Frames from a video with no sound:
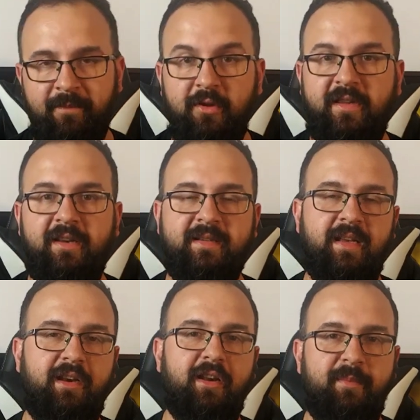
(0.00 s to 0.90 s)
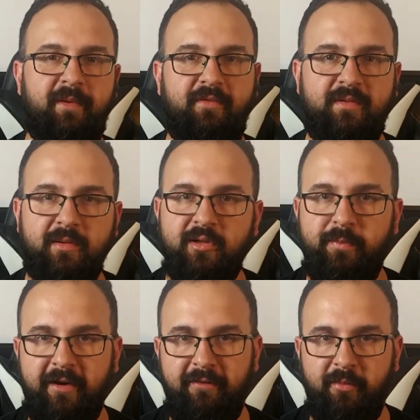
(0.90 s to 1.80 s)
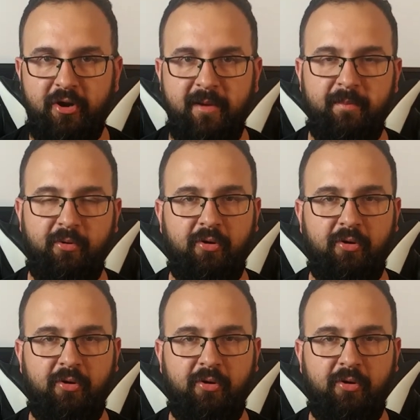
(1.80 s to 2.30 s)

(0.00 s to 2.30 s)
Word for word: to tanie serie na pewno są super wyborem,